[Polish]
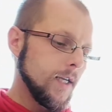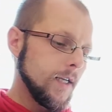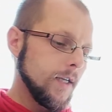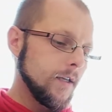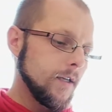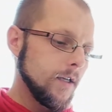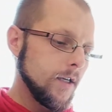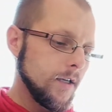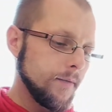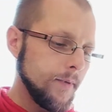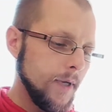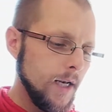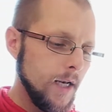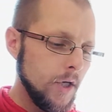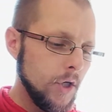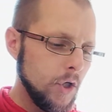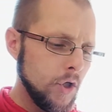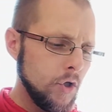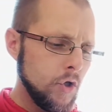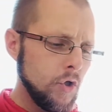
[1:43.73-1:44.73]
E, chmiele
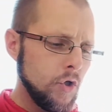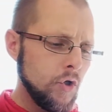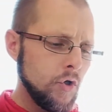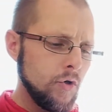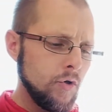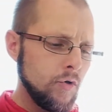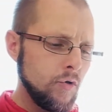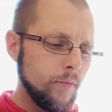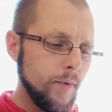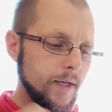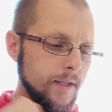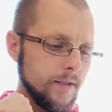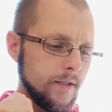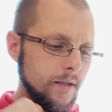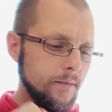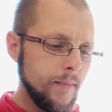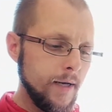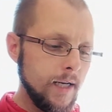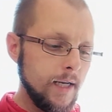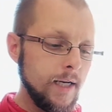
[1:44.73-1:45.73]
i
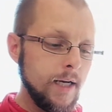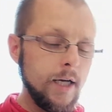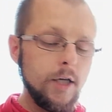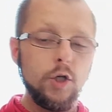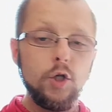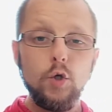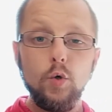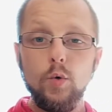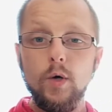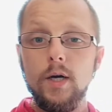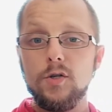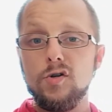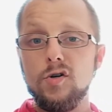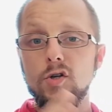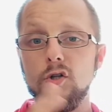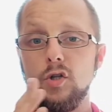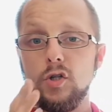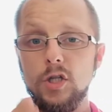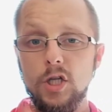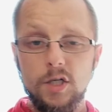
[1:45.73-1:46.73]
lubelski, marynka i junga,
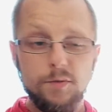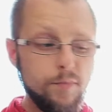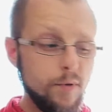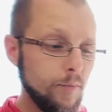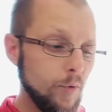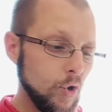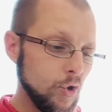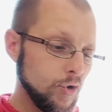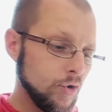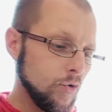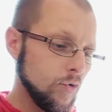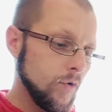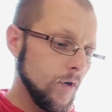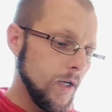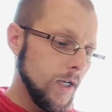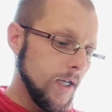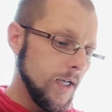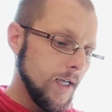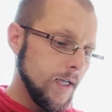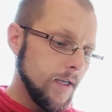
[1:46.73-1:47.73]
czyli też po polsku.
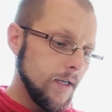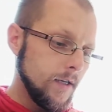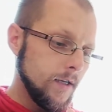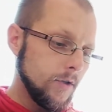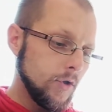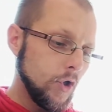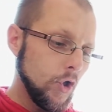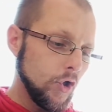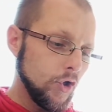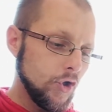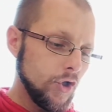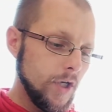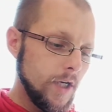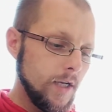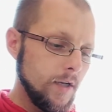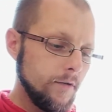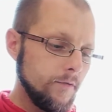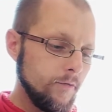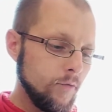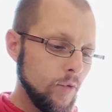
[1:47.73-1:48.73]
E,
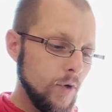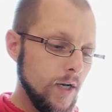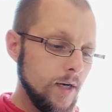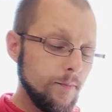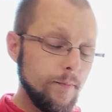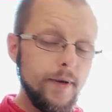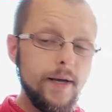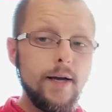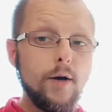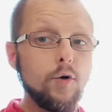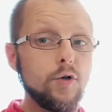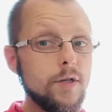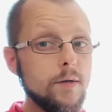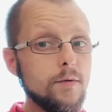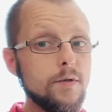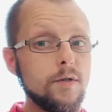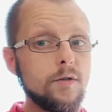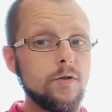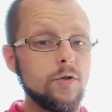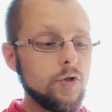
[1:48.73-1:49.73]
drożdże WLP
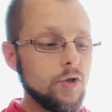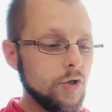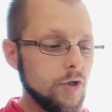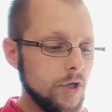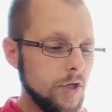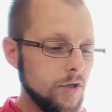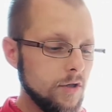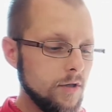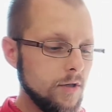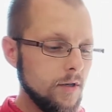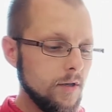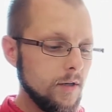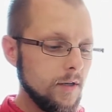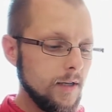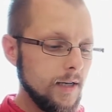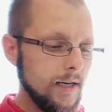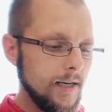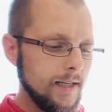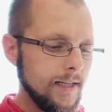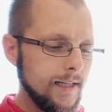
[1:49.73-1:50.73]
830
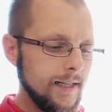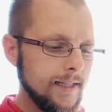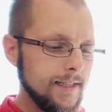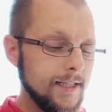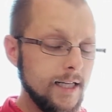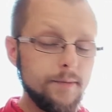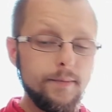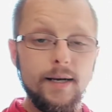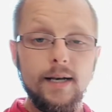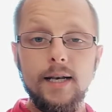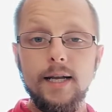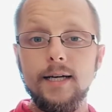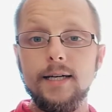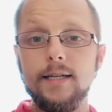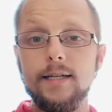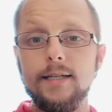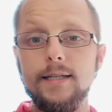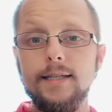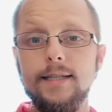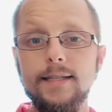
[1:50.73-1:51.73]
German
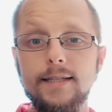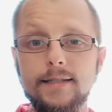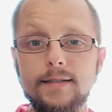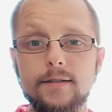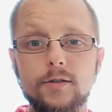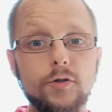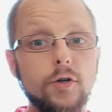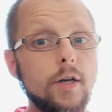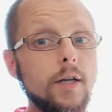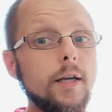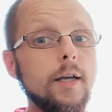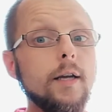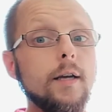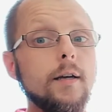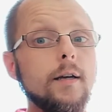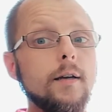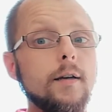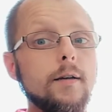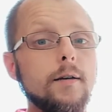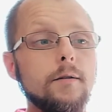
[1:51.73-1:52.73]
Lager Yeast, czyli
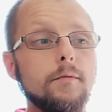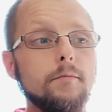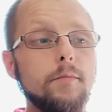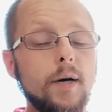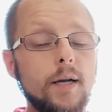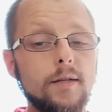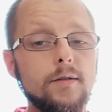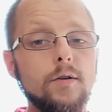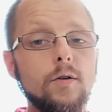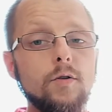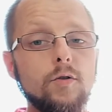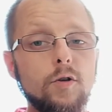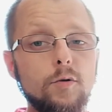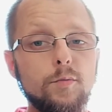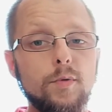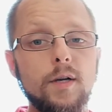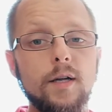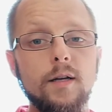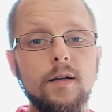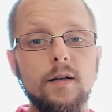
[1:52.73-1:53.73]
bardzo
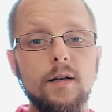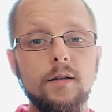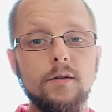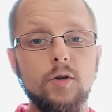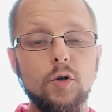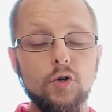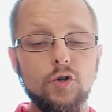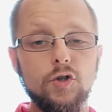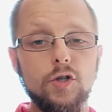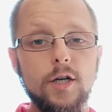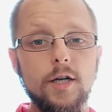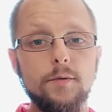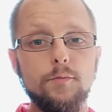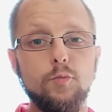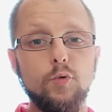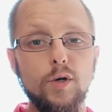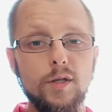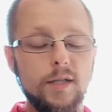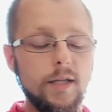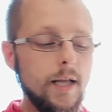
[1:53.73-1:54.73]
dobre drożdże
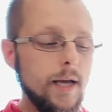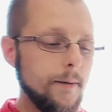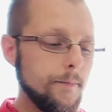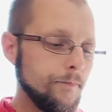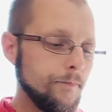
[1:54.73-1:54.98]
płynne.